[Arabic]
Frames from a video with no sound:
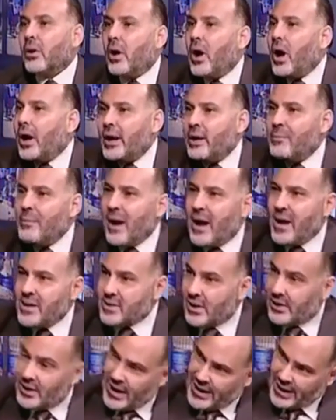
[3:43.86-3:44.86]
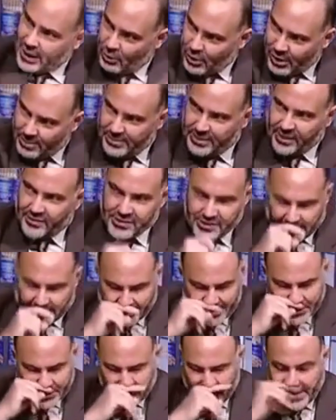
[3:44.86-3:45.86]
قال معاذ الله انا هقولها بالتفصيل
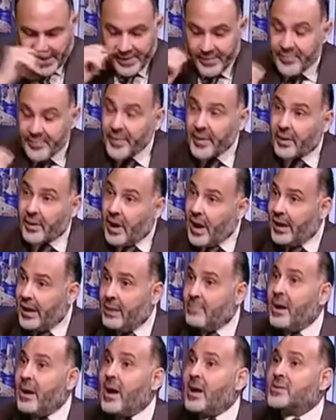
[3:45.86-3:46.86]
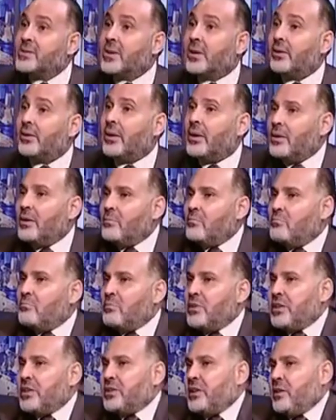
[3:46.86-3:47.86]
كمان شويه قال معاذ الله
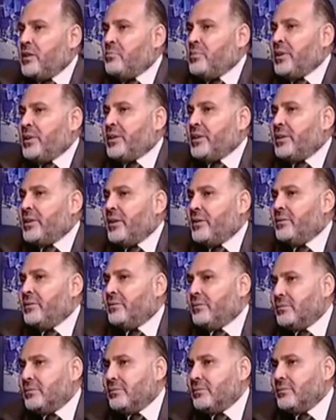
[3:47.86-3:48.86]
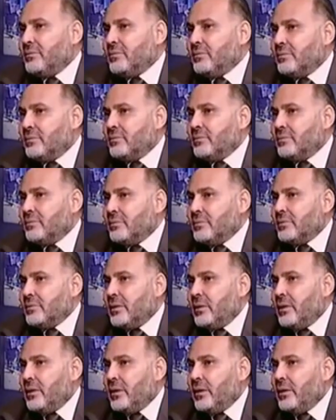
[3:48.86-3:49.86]
مين يعمل كده
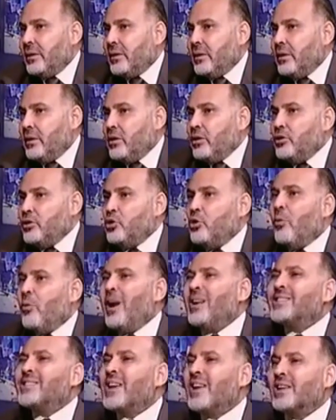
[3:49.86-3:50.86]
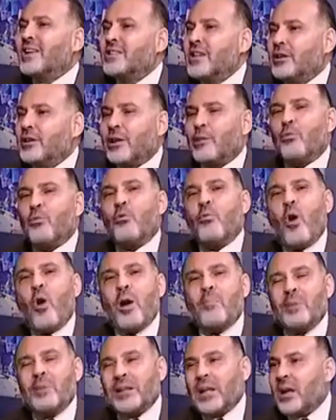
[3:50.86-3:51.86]
سيدنا يوسف يوم واحد سالك سيد طب
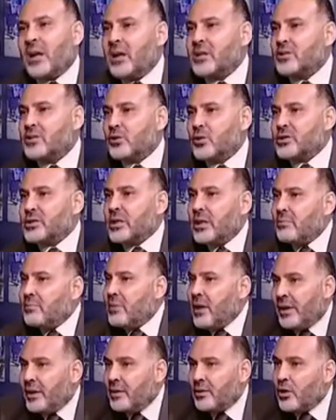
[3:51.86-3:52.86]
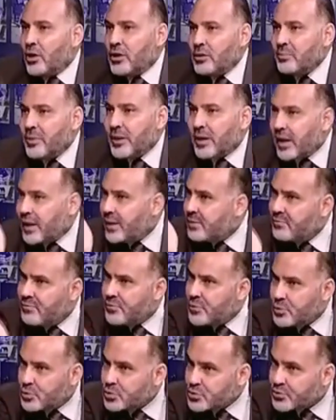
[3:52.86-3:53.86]
ومحمد عليه الصلاه والسلام احنا دلوقتي بنتكلم
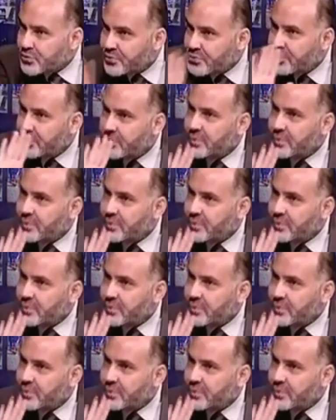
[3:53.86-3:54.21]
في يوسف